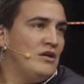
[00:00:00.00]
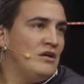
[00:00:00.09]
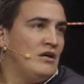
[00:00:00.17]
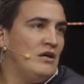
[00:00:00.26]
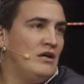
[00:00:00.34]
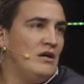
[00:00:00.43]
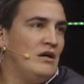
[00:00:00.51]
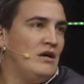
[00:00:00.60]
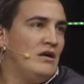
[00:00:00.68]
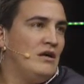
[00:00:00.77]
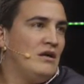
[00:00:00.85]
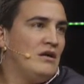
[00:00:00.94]

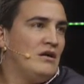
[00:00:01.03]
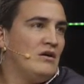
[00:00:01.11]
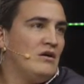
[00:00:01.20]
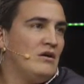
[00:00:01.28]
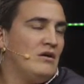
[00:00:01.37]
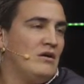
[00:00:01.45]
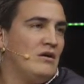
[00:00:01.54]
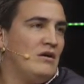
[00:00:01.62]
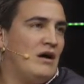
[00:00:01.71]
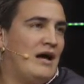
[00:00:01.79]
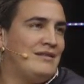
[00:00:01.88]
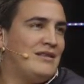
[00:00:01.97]
eh,
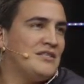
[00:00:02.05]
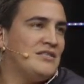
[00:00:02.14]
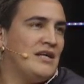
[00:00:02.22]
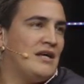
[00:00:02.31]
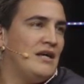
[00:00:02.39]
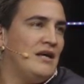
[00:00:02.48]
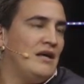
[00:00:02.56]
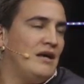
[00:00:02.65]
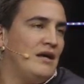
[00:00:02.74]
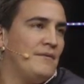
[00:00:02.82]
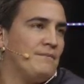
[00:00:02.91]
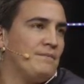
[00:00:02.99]
antes de
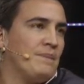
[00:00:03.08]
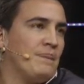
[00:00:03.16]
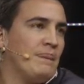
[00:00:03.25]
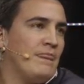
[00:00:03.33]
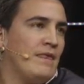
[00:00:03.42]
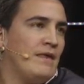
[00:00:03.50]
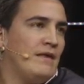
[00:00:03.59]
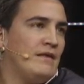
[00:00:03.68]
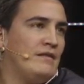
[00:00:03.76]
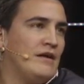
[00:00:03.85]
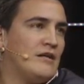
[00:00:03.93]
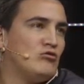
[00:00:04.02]
que, mm,
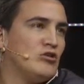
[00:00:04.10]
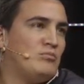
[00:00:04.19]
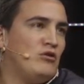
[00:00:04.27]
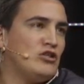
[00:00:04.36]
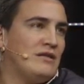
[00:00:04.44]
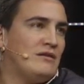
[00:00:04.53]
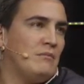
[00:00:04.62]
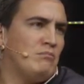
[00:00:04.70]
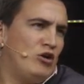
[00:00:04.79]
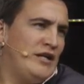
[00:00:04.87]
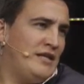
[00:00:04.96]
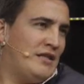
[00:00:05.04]
de que su esposa entre en
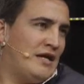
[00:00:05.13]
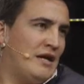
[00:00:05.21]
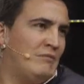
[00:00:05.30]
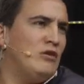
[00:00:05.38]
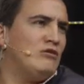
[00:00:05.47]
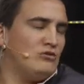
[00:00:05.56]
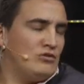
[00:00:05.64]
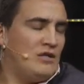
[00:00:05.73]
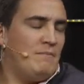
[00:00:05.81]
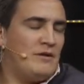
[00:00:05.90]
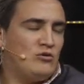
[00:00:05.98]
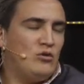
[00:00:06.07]
política. Bueno,
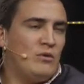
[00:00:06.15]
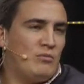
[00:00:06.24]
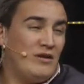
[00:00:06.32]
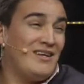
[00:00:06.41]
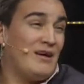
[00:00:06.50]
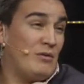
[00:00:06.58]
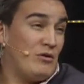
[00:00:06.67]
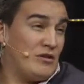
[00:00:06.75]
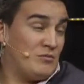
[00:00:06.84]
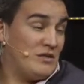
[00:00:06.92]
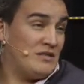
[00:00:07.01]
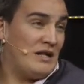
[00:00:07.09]
siempre estuvo en política, pero después de la